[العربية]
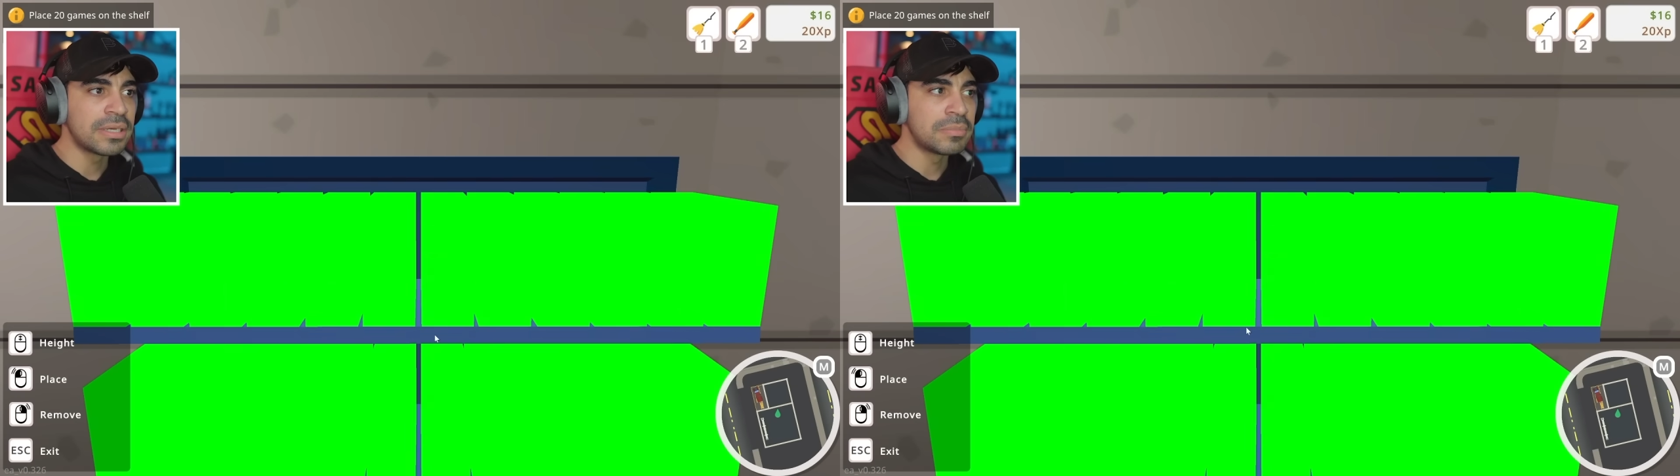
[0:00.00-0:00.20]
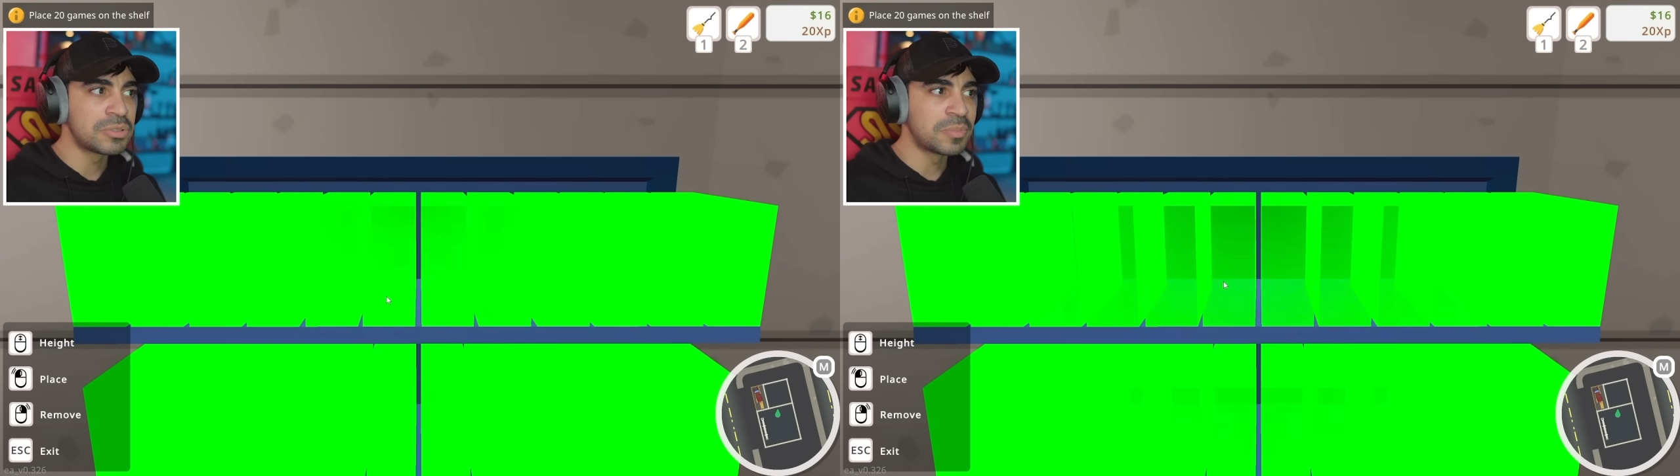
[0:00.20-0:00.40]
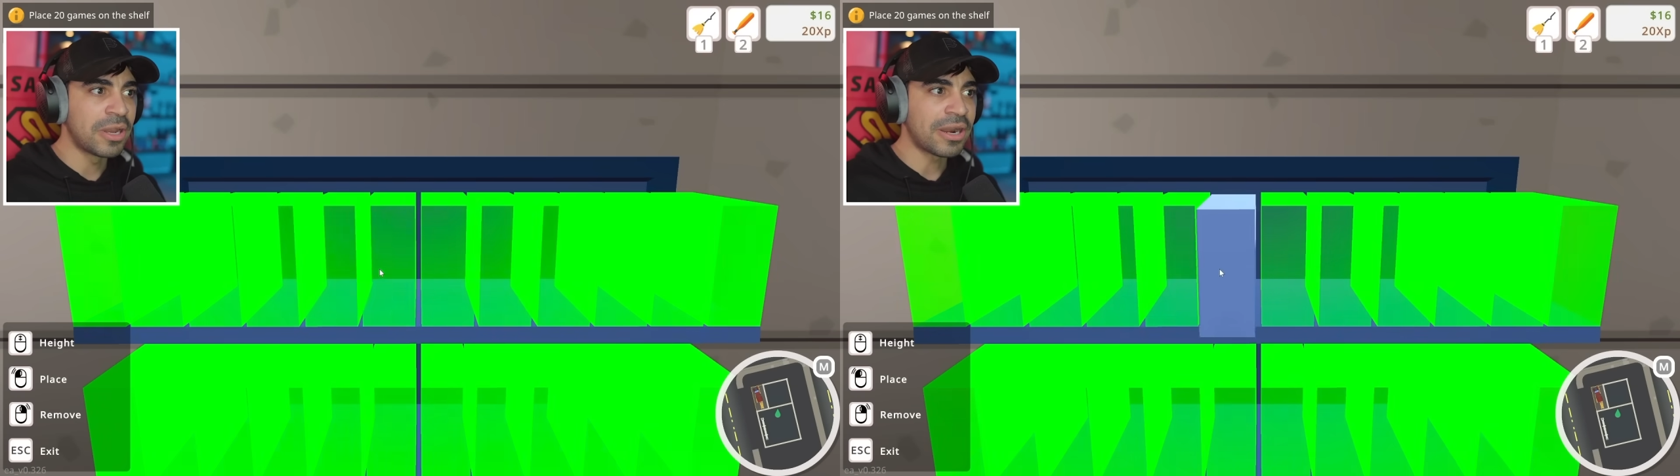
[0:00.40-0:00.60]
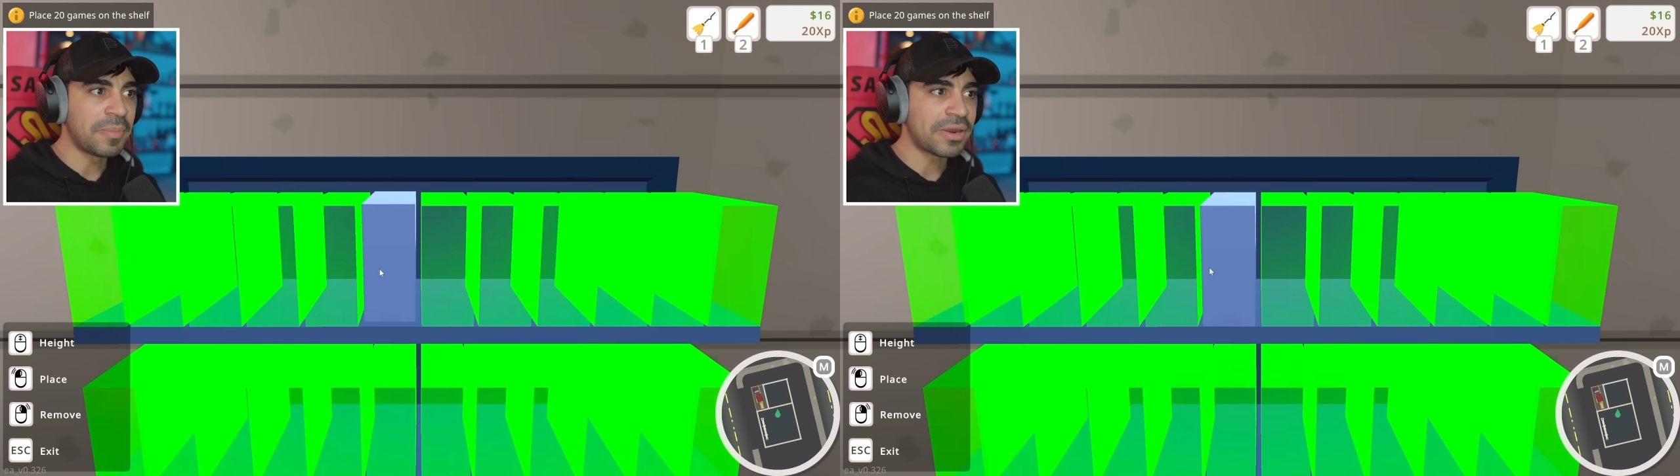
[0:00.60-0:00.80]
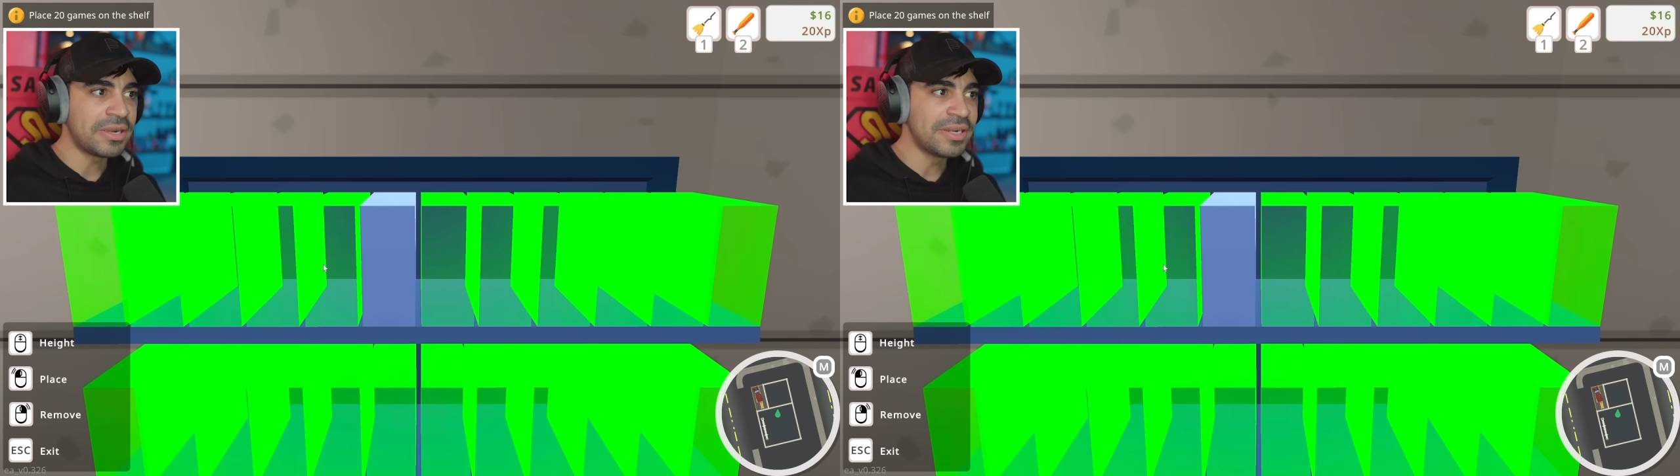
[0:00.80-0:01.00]
بسم الله
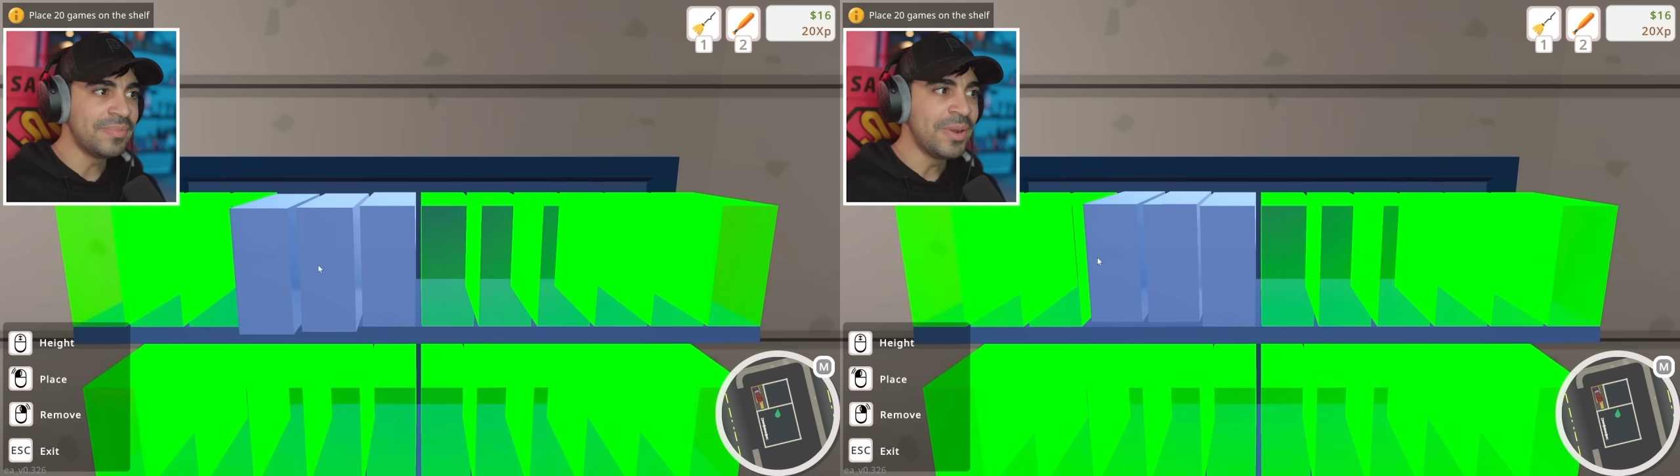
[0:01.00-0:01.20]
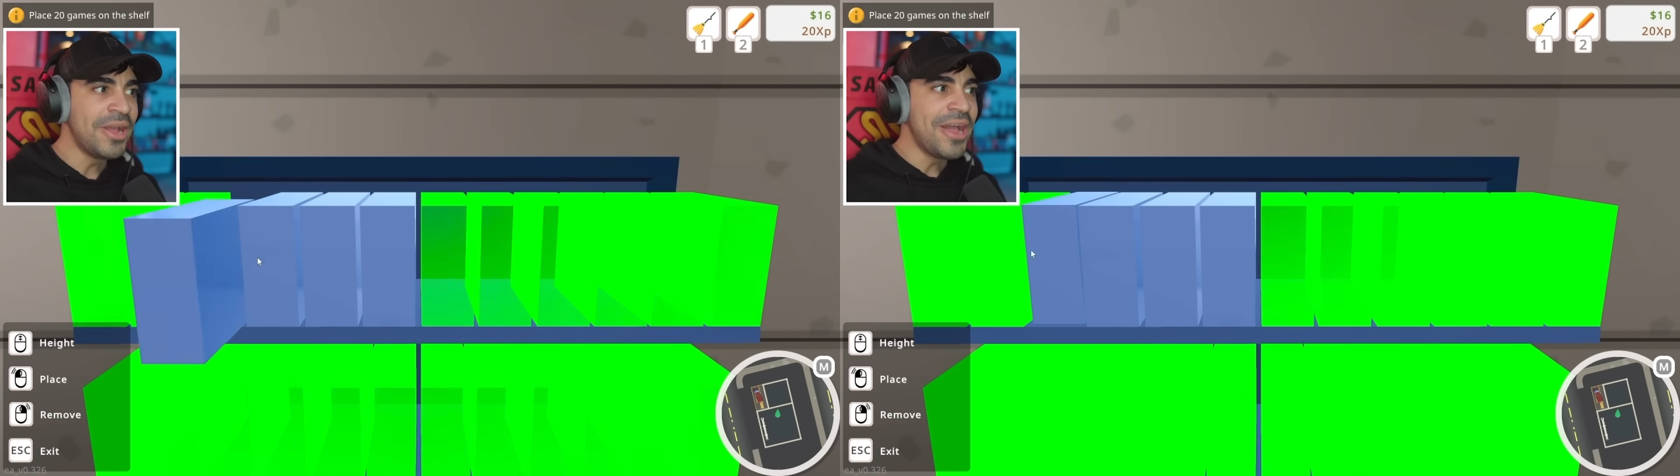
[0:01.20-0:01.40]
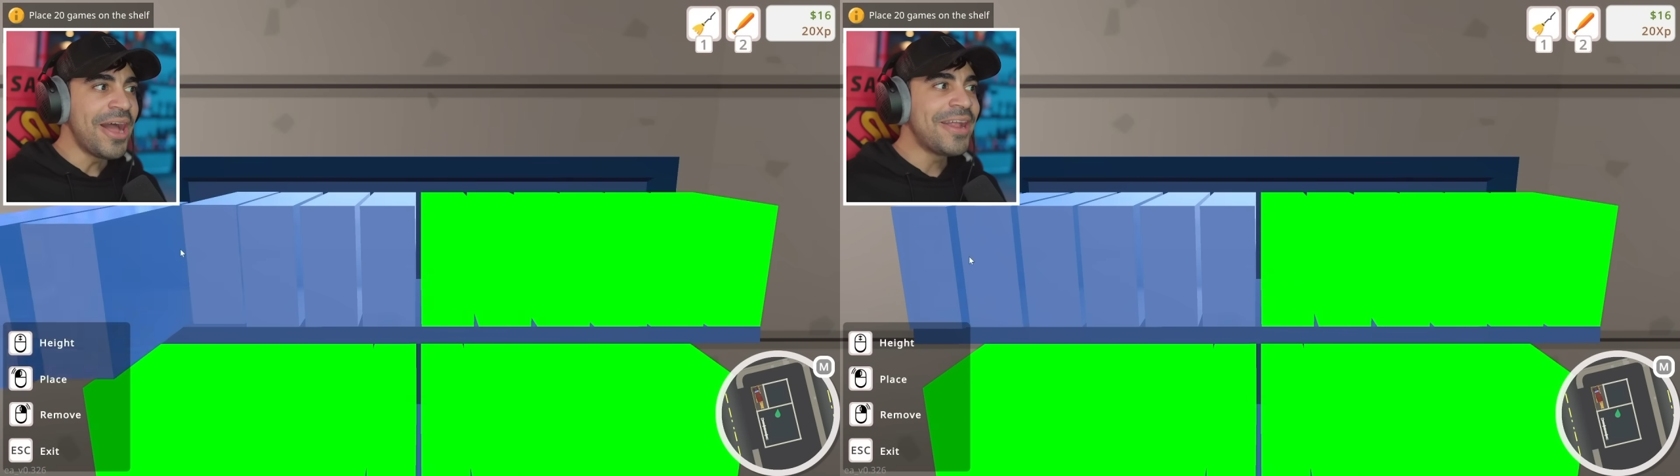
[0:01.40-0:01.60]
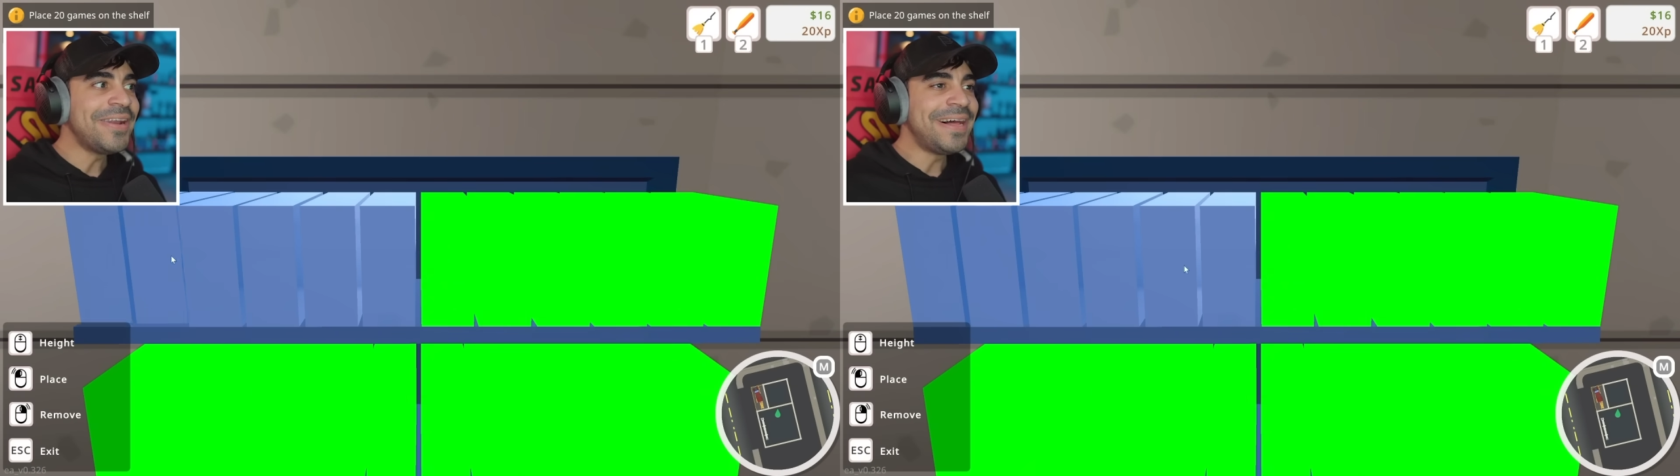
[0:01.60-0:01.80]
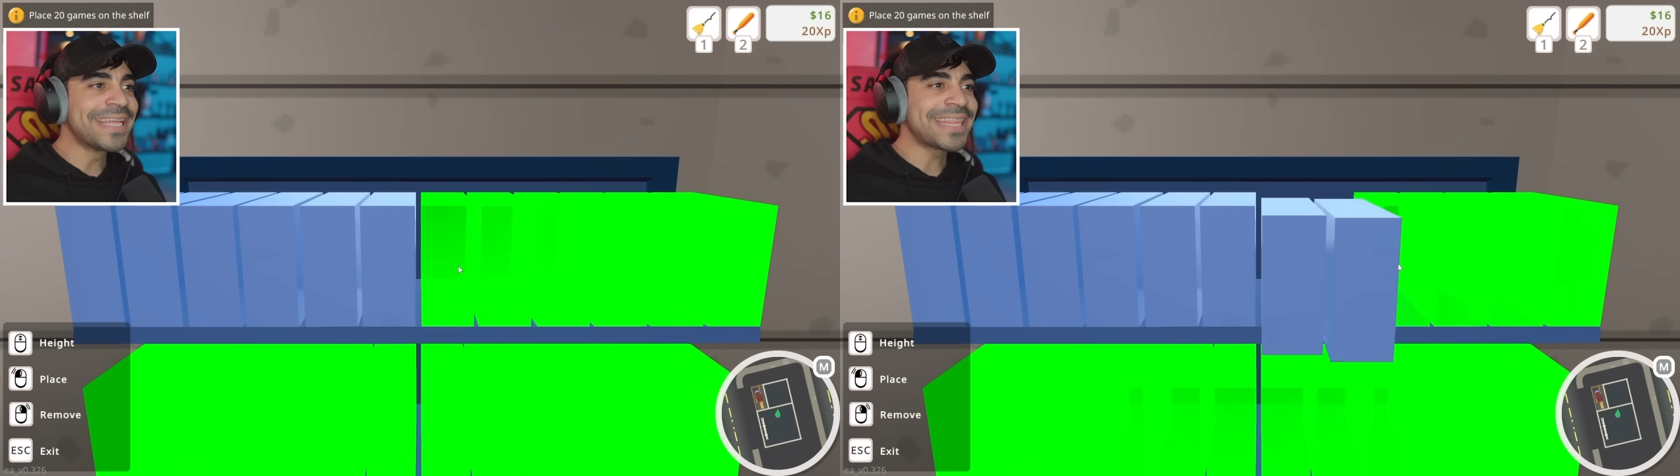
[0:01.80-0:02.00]
الرحمن الرحيم
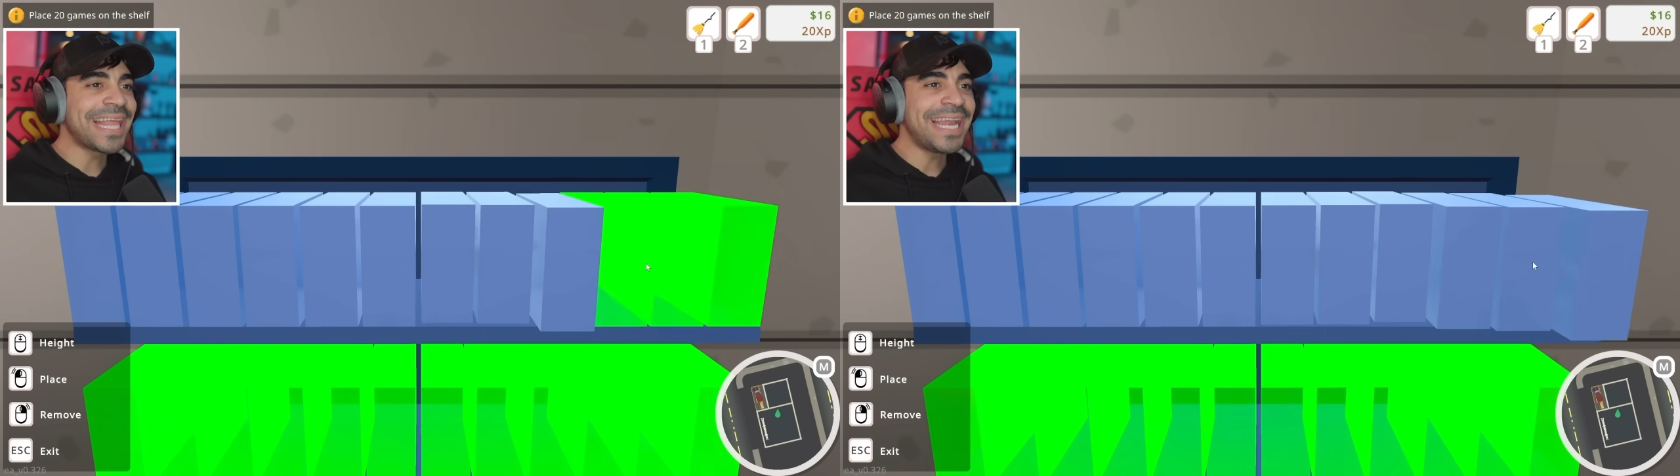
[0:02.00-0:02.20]
نحط